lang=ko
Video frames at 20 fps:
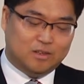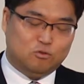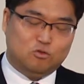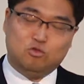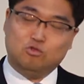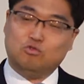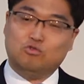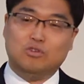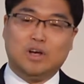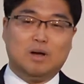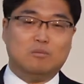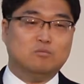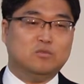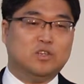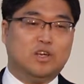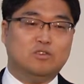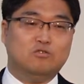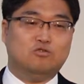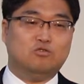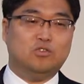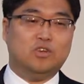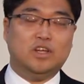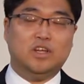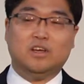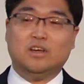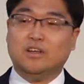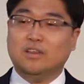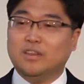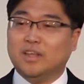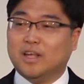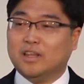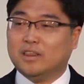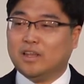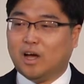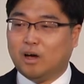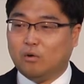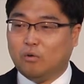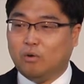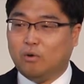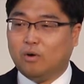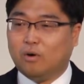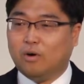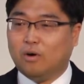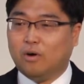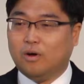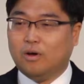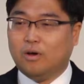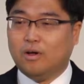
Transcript: 추수감사주일이 끝났다고